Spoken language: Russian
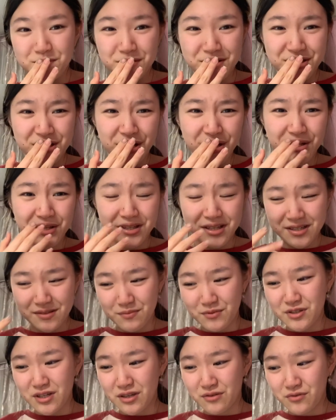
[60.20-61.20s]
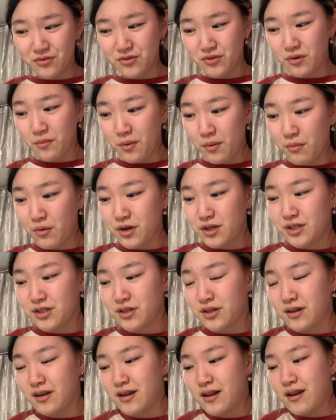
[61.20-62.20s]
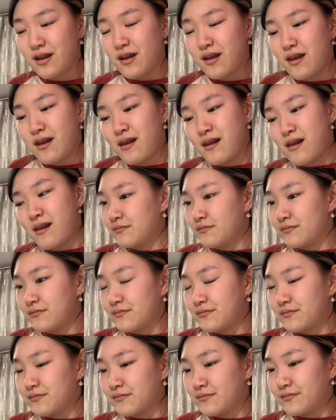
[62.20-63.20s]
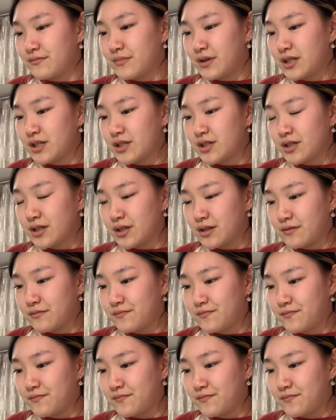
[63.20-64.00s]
распечат... распечатаю еще побольше. -м, большие.